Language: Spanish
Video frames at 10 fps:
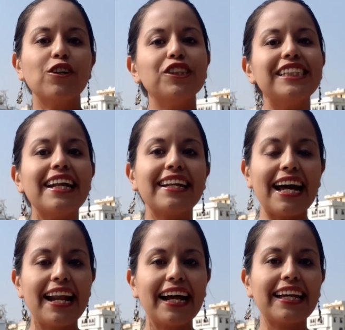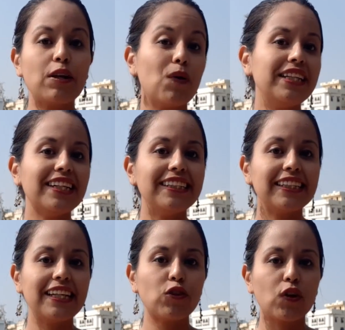cosa rara que igual ya les
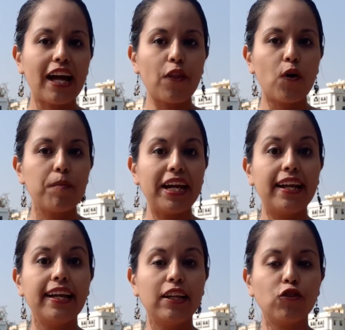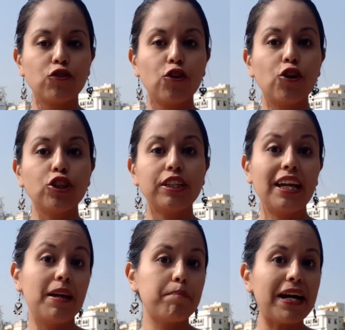haya tocado ver en otros
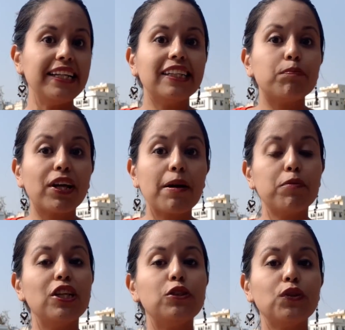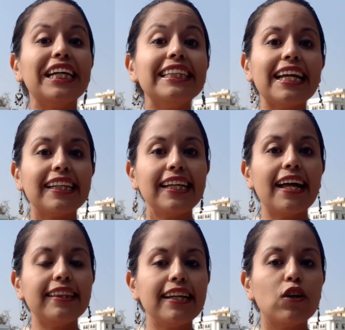eh, países, por ejemplo del sudeste
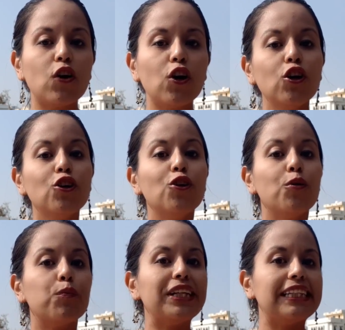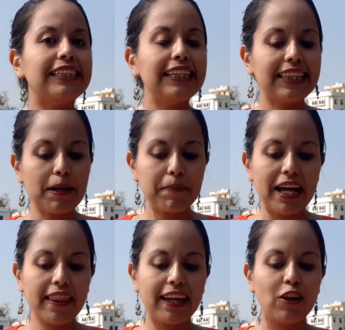asiático, pues es el
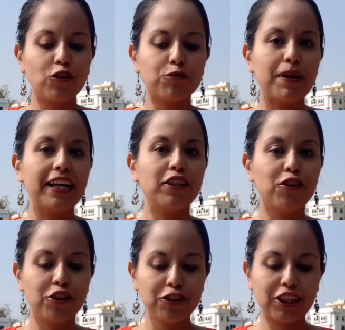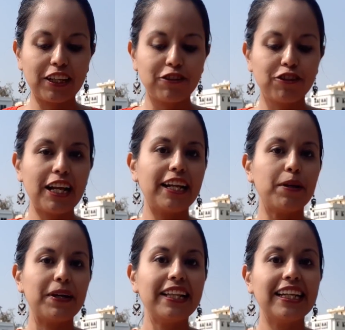tema de los baños que son a
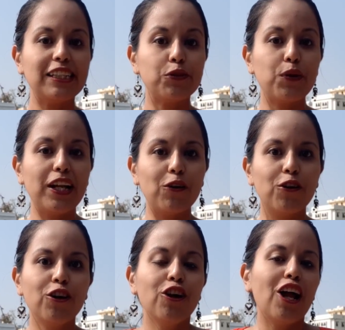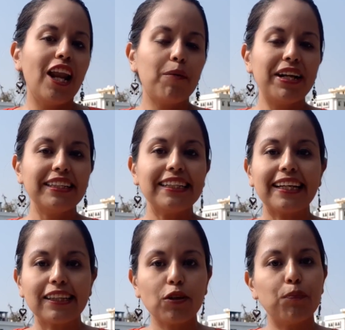nivel del suelo. La verdad es
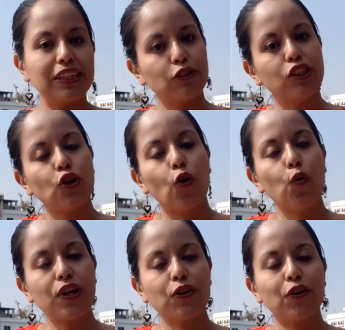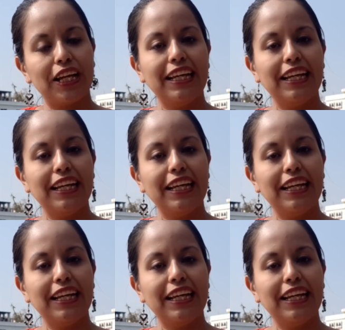que esto pues no es único de